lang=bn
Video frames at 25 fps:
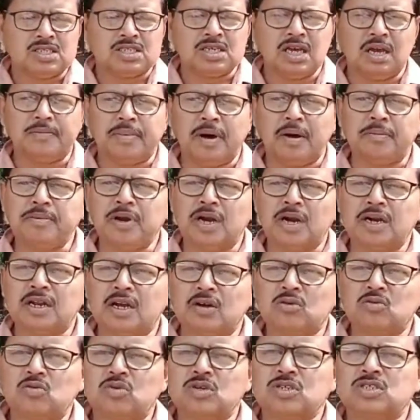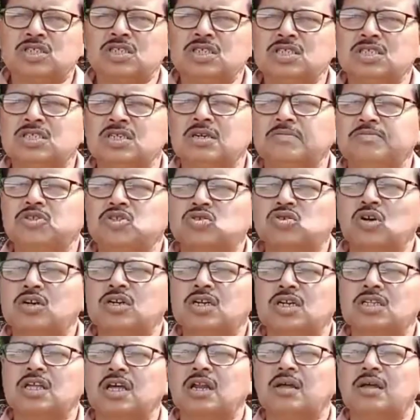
যে ভাবনাটা করেছেন যে বিষয়টা